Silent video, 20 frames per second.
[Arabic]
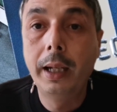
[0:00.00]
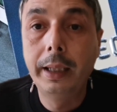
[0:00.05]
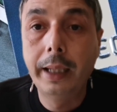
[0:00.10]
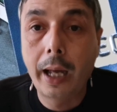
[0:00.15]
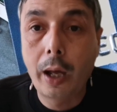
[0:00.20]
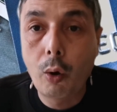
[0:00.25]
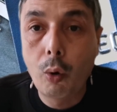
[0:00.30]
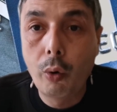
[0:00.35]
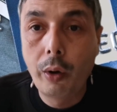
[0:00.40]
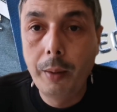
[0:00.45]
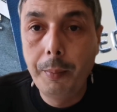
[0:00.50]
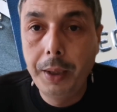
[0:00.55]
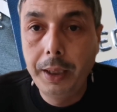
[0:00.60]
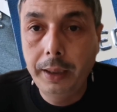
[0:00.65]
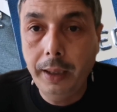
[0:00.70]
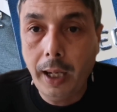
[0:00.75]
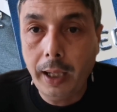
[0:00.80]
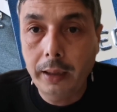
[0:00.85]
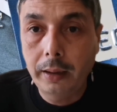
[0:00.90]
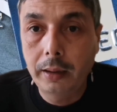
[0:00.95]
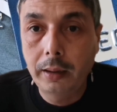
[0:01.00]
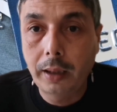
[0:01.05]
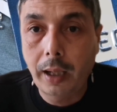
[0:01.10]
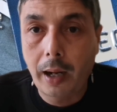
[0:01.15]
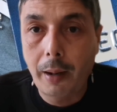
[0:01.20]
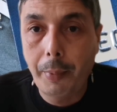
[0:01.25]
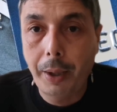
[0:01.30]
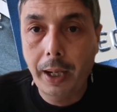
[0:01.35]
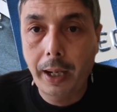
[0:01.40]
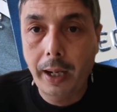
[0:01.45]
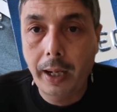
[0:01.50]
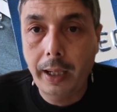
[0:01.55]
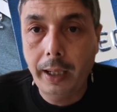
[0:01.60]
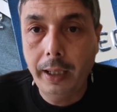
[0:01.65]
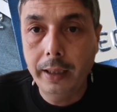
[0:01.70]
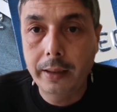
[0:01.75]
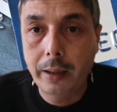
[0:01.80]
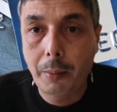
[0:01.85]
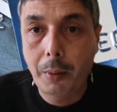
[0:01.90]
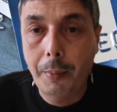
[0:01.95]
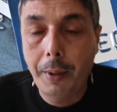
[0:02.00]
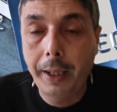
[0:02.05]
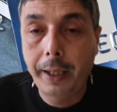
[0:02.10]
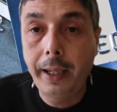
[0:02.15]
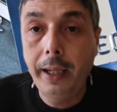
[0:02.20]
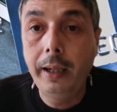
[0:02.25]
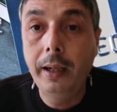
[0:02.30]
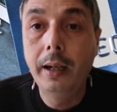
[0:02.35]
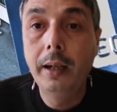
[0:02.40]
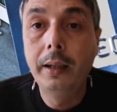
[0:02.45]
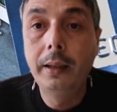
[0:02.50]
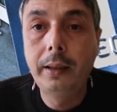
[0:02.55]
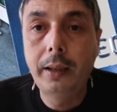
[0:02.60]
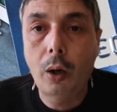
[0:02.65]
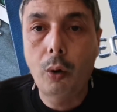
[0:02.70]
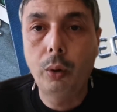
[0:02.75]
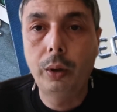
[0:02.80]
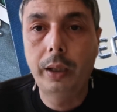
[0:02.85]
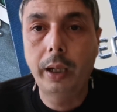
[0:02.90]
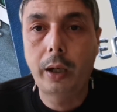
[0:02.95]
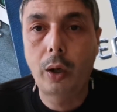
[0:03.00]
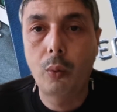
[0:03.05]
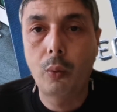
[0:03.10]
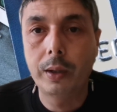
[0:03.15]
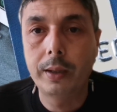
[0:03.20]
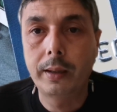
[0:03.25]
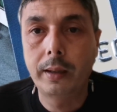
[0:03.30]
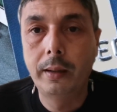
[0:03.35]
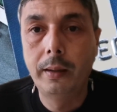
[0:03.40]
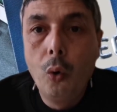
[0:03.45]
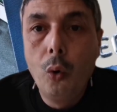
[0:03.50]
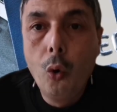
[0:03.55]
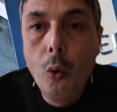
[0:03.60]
ضروري من تحط الطلب اغلاق الحساب البنكي تاخذ ذاك الوصل